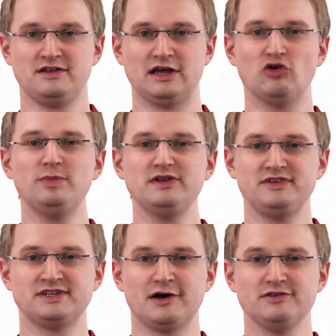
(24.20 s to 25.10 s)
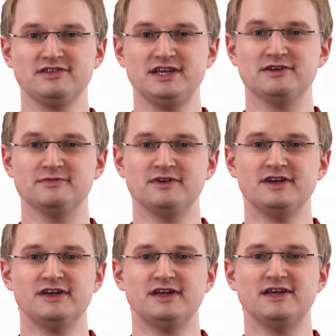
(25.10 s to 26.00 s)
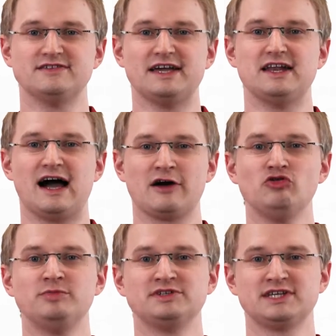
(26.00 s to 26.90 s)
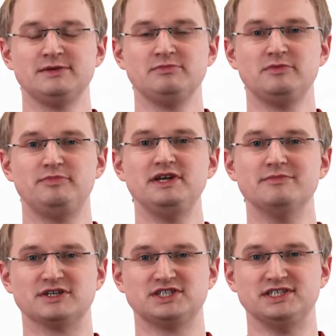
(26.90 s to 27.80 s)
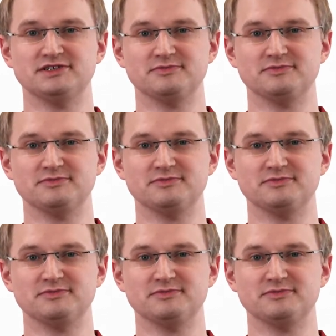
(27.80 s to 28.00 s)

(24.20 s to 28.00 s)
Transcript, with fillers: Der Roben 4000e ist eine akkubetriebene Biegemaschine.